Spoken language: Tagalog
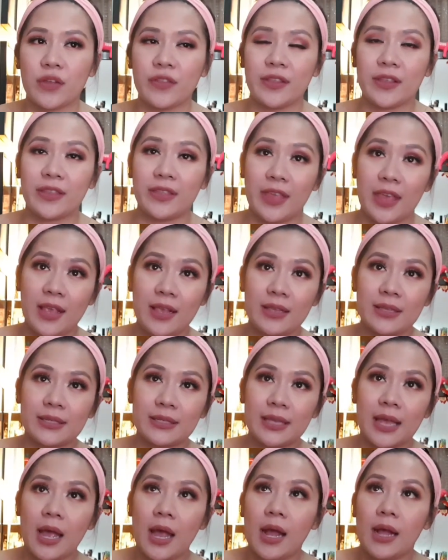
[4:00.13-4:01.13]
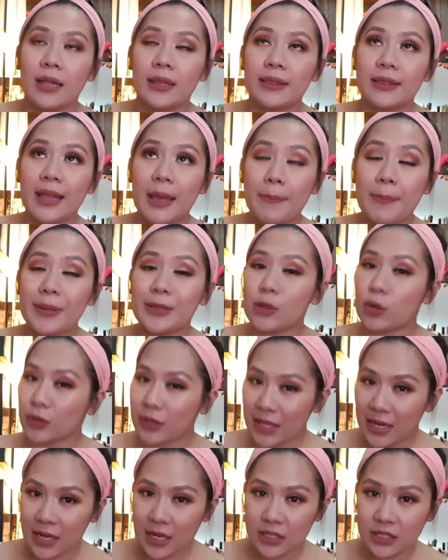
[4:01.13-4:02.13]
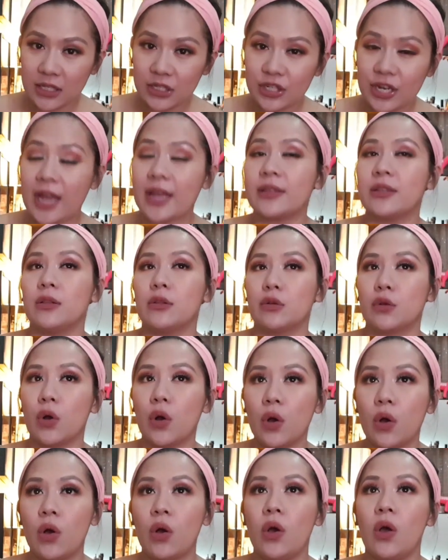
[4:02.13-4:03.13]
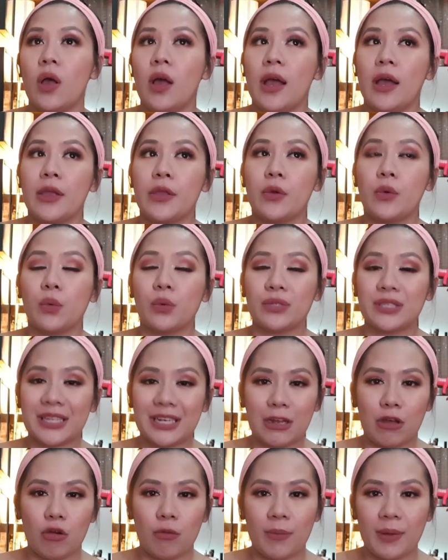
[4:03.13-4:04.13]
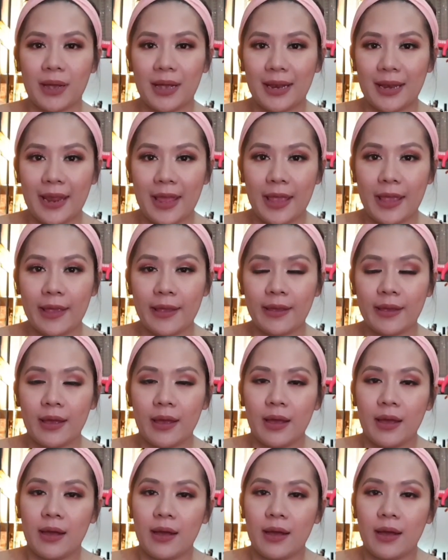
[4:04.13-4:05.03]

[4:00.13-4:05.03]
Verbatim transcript: on the things na patok talaga sa channel ko, yung kung saan ako magaling,